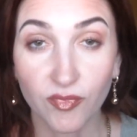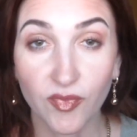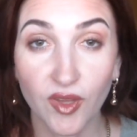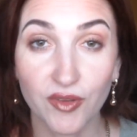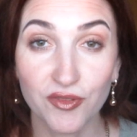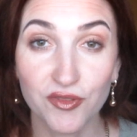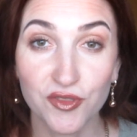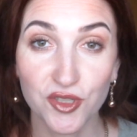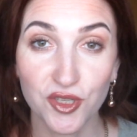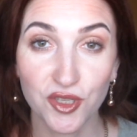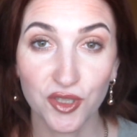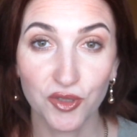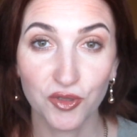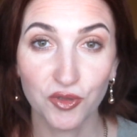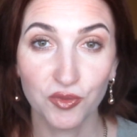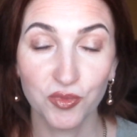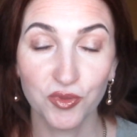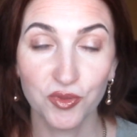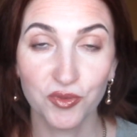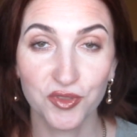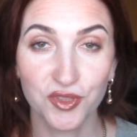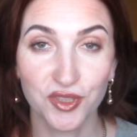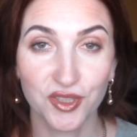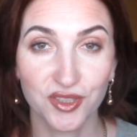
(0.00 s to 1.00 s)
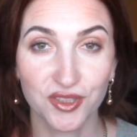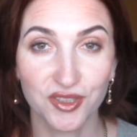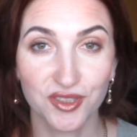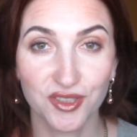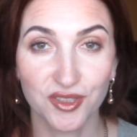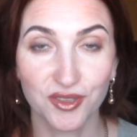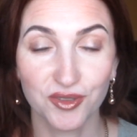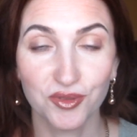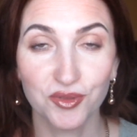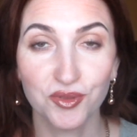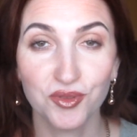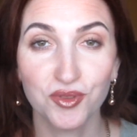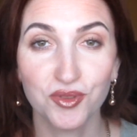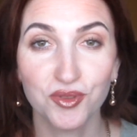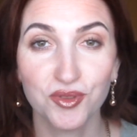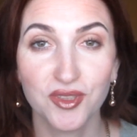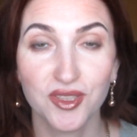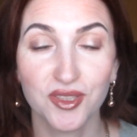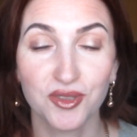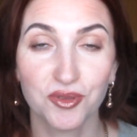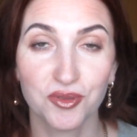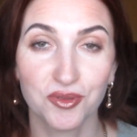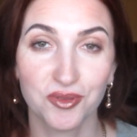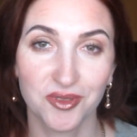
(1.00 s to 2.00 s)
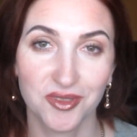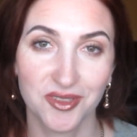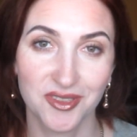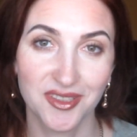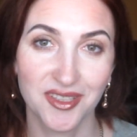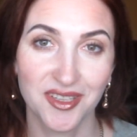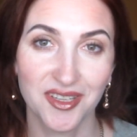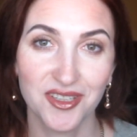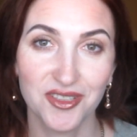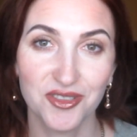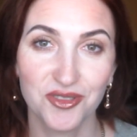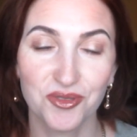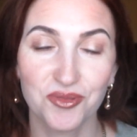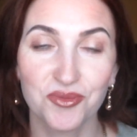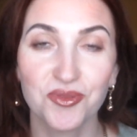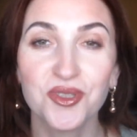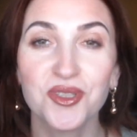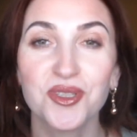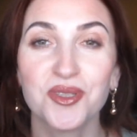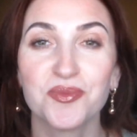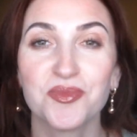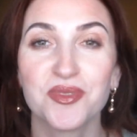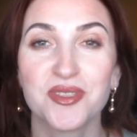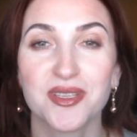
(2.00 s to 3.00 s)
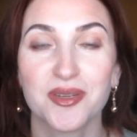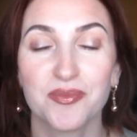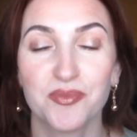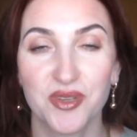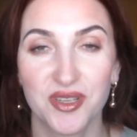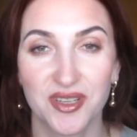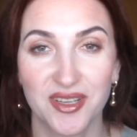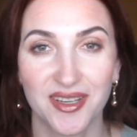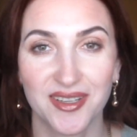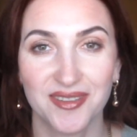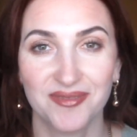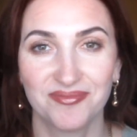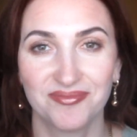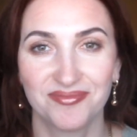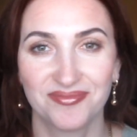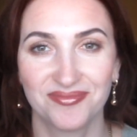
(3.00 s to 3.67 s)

всех люблю, всех целую. До новых встреч. Увидимся. Пока.